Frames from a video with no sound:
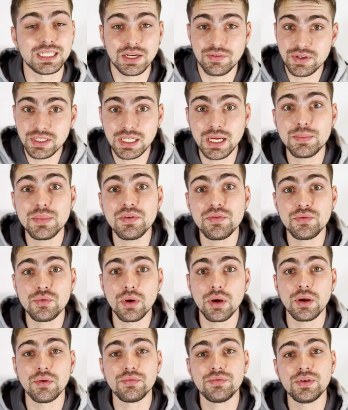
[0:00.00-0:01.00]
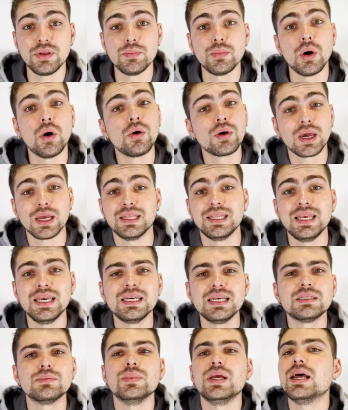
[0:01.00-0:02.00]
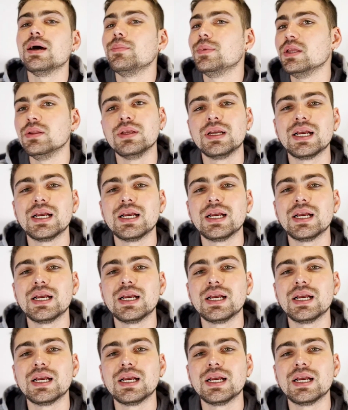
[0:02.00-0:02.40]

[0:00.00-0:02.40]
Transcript: J'avais jamais vu un film en 4DX, mais là, mais une